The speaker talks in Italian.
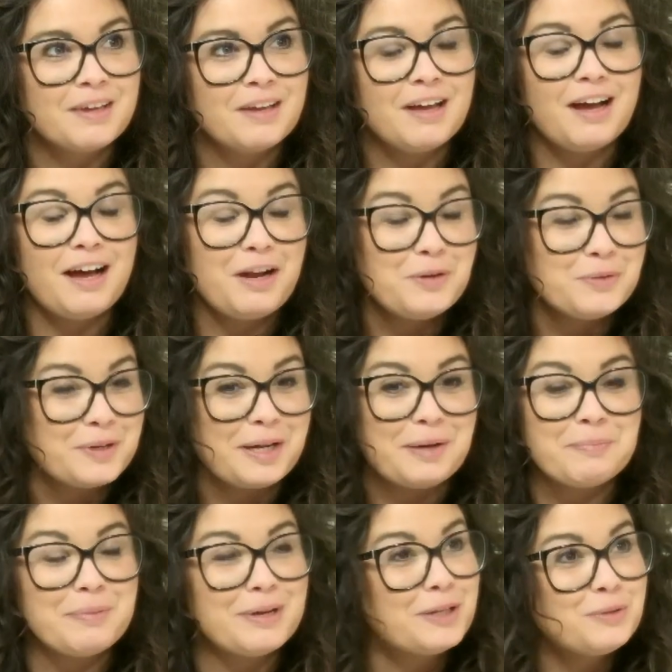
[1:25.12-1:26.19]
Allora,
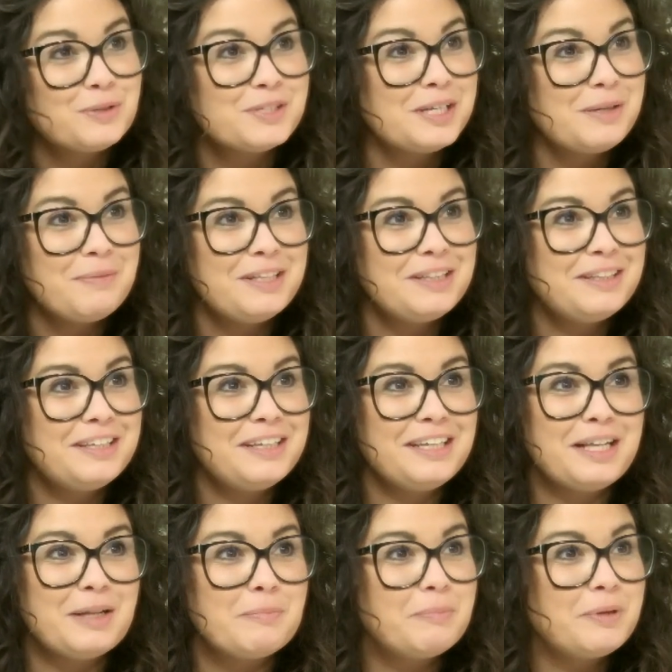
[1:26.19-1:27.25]
paradossalmente
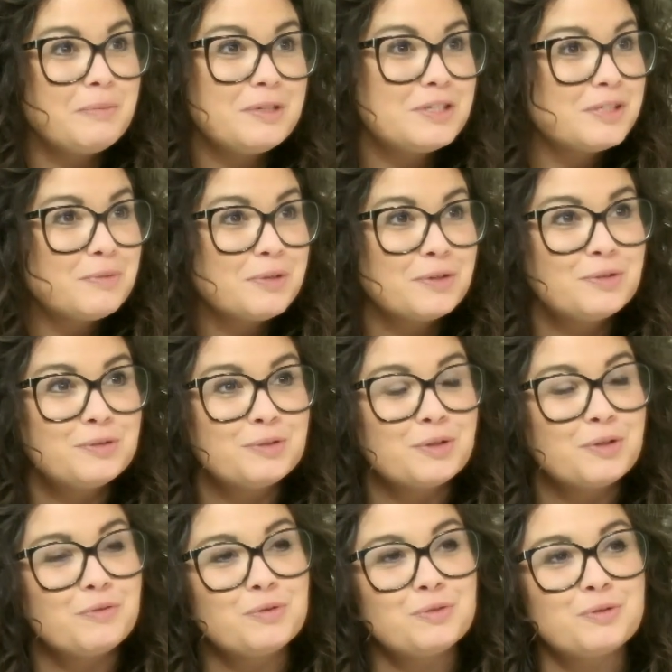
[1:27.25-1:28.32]
il primissimo incontro
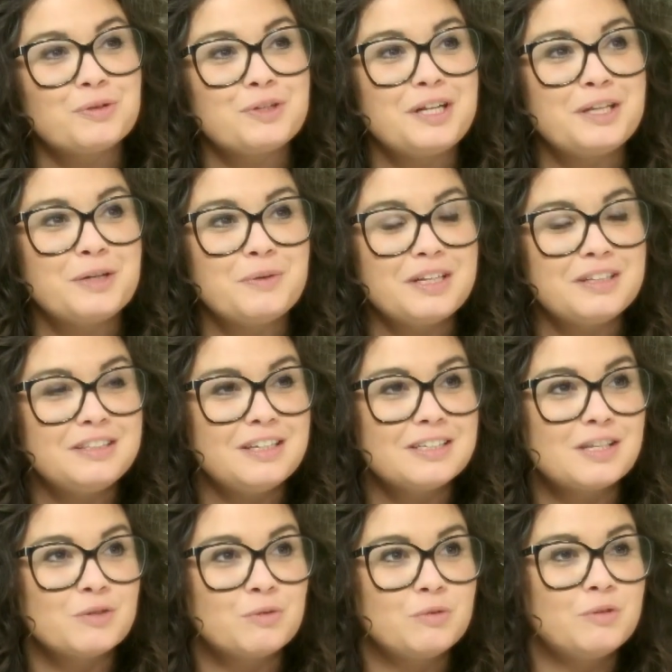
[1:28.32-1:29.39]
che ho avuto con la lingua latina è
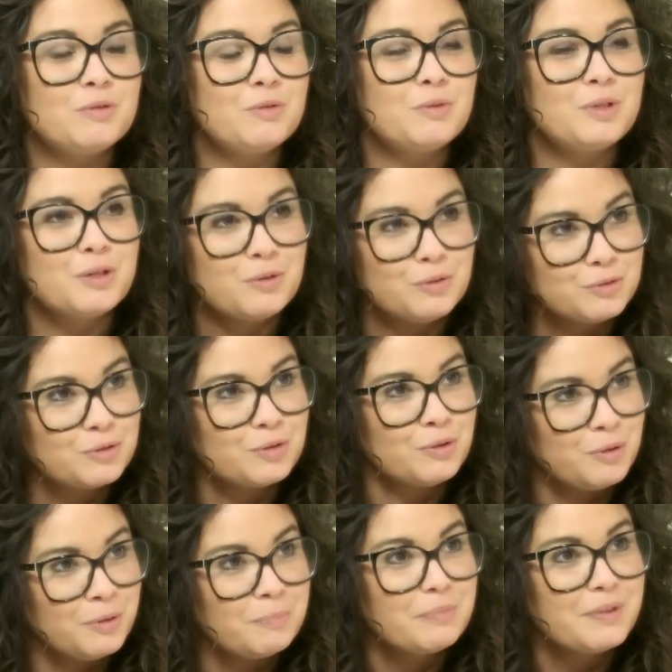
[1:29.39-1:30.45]
stato un
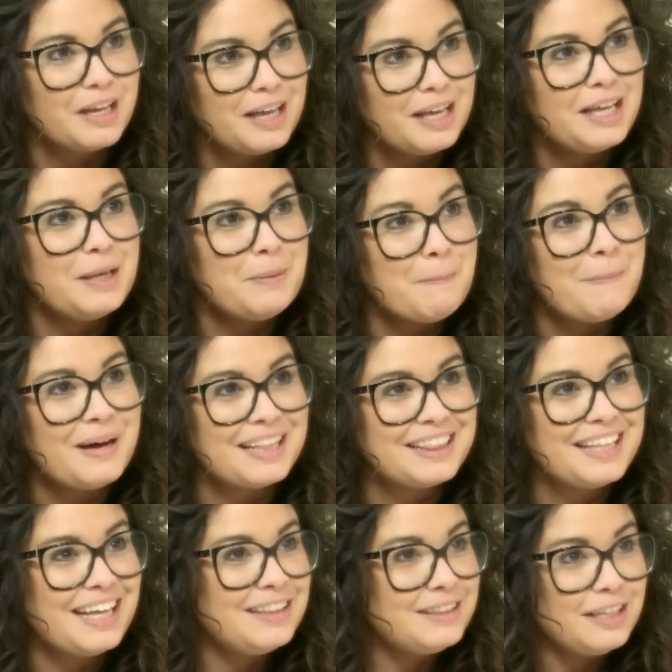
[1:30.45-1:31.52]
incontro
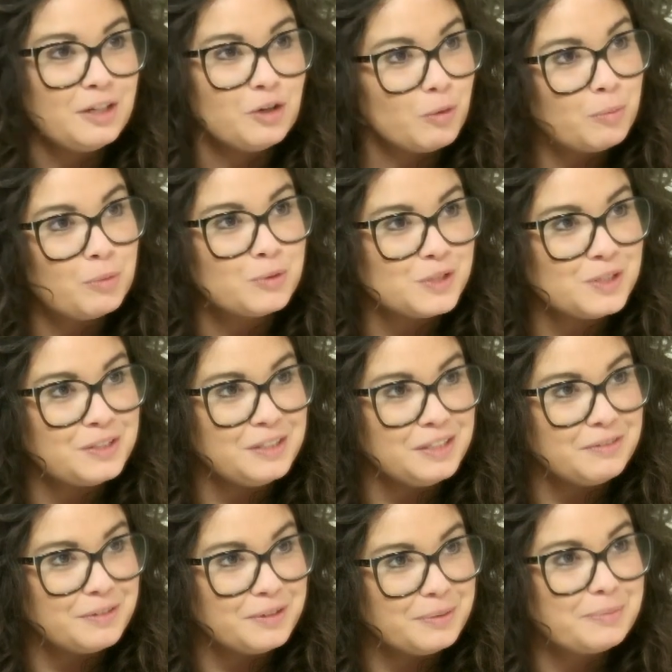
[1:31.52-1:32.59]
impattante e non
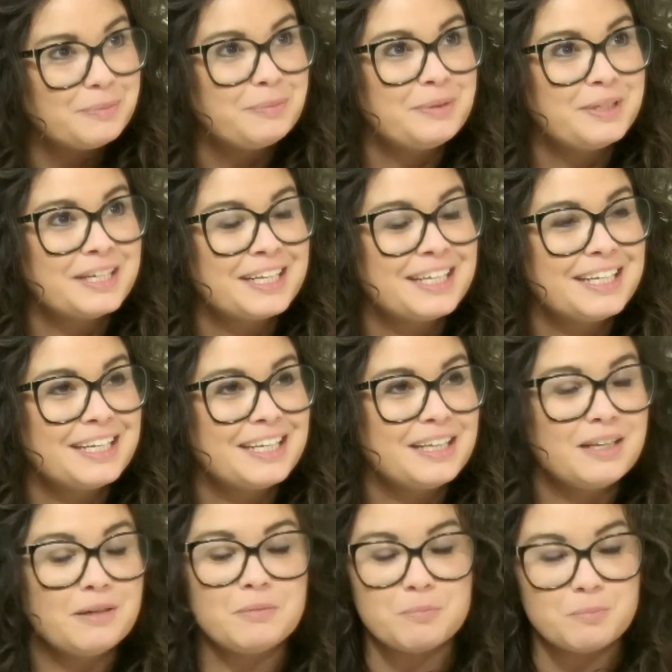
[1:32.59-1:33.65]
positivo,
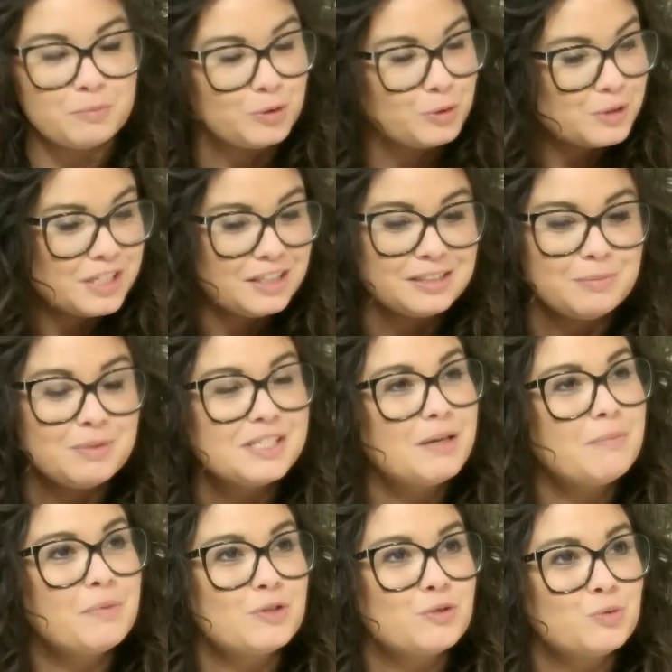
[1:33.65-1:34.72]
perché nonostante mi sia
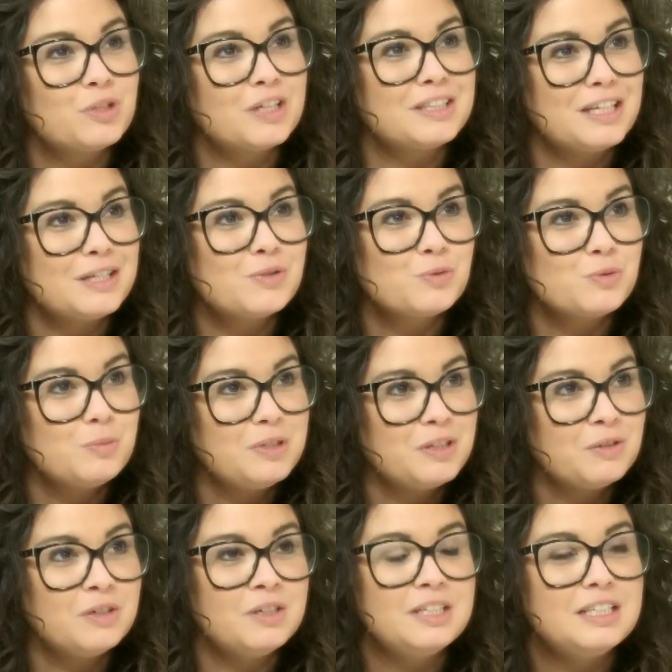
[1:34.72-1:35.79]
piaciuta da
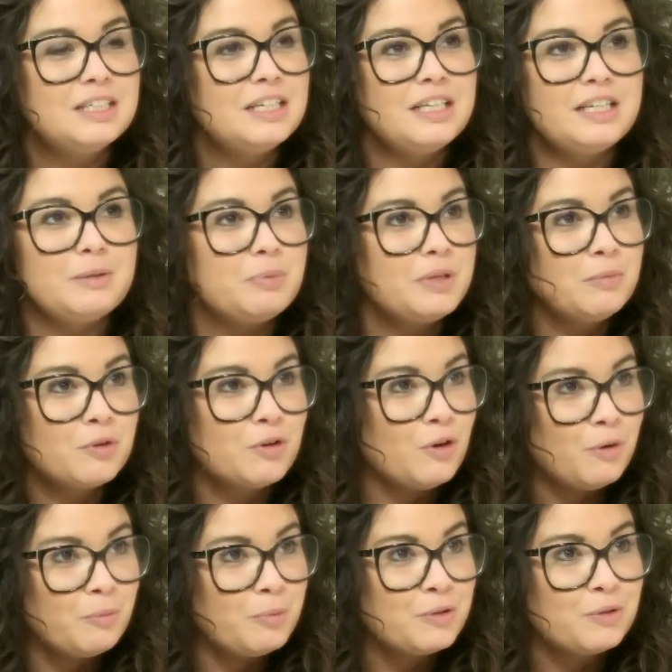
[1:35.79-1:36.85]
subito, il primo
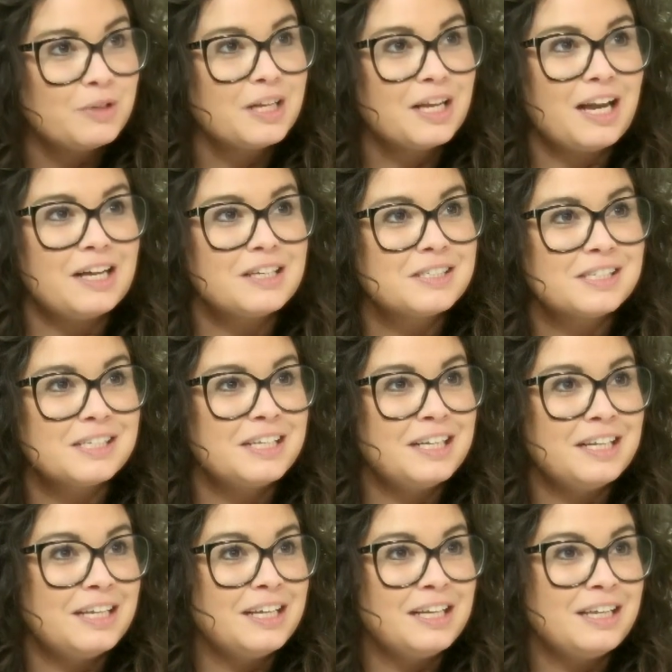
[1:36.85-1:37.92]
compito in classe
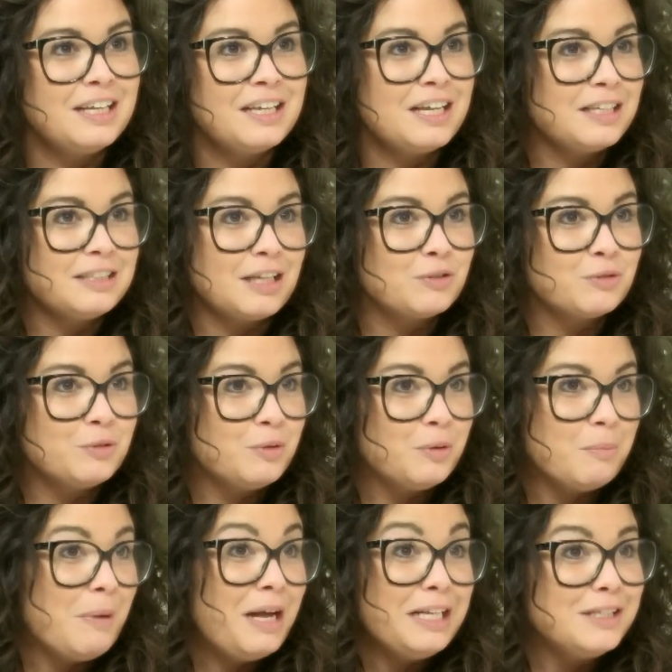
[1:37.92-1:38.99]
è andato
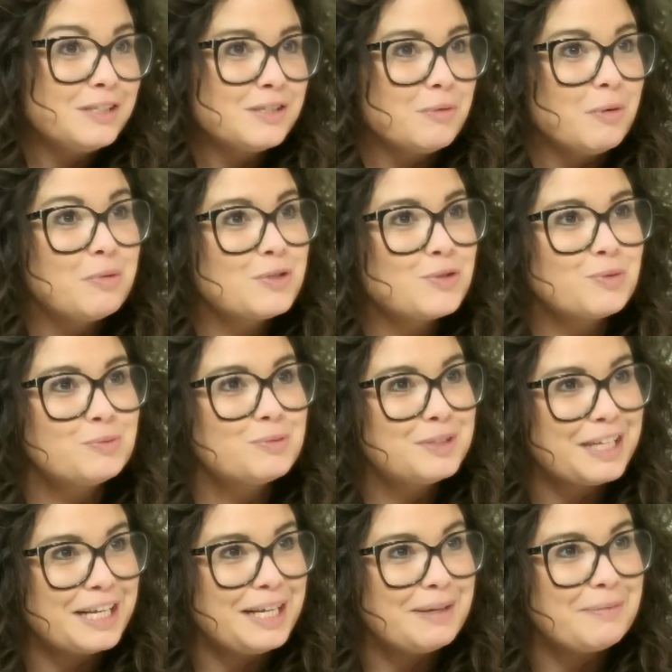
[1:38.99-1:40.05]
malissimo, ho preso un
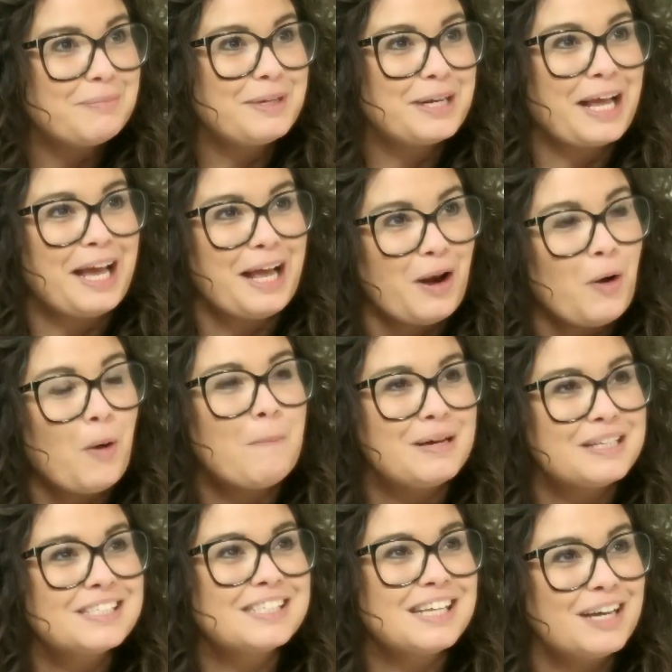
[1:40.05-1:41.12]
3 perché l'ho
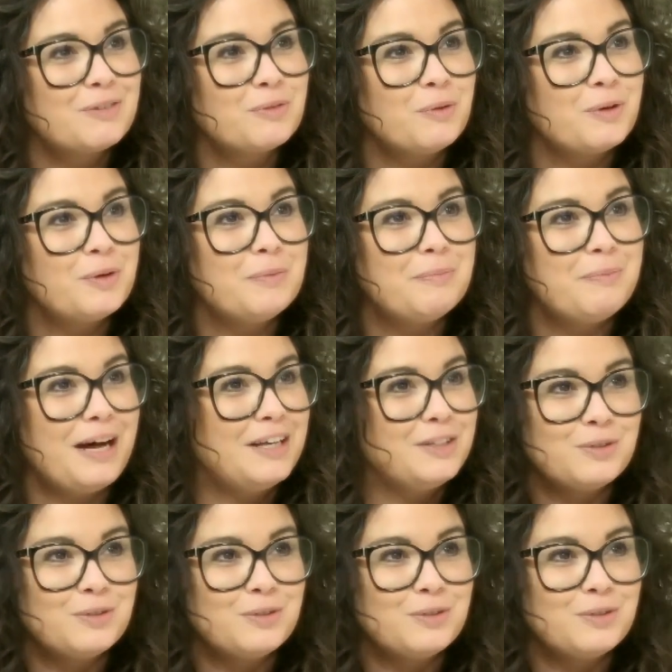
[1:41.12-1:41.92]
passato a un compagno